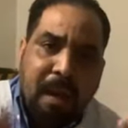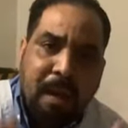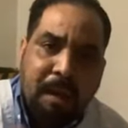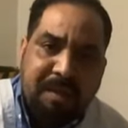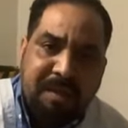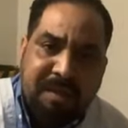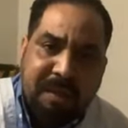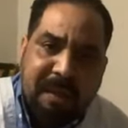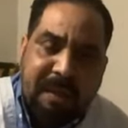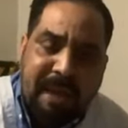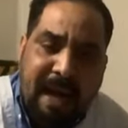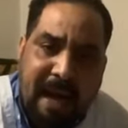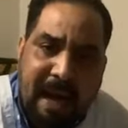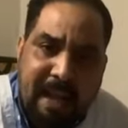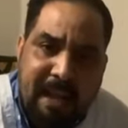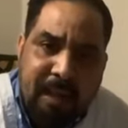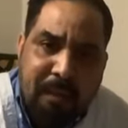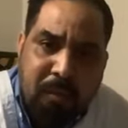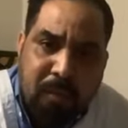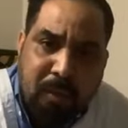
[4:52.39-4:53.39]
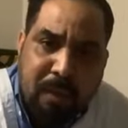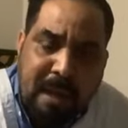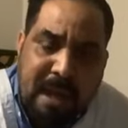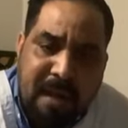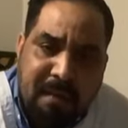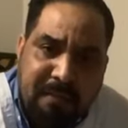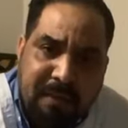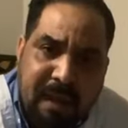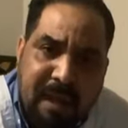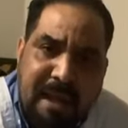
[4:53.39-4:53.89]
الصين حالا
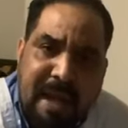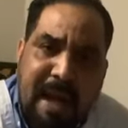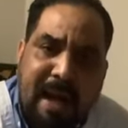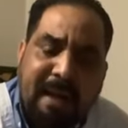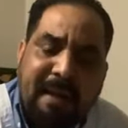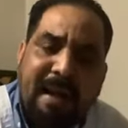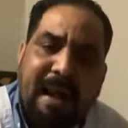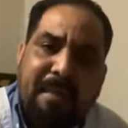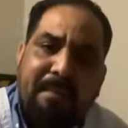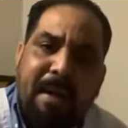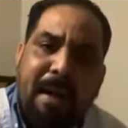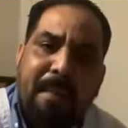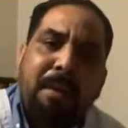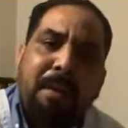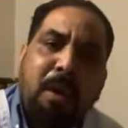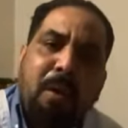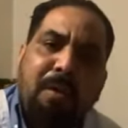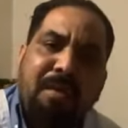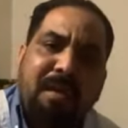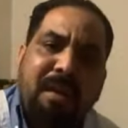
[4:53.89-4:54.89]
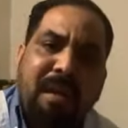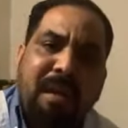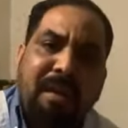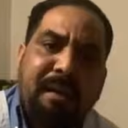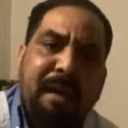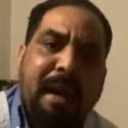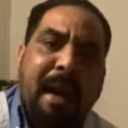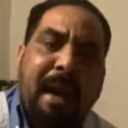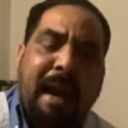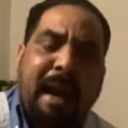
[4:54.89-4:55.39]
الدولار فيها لاحق 402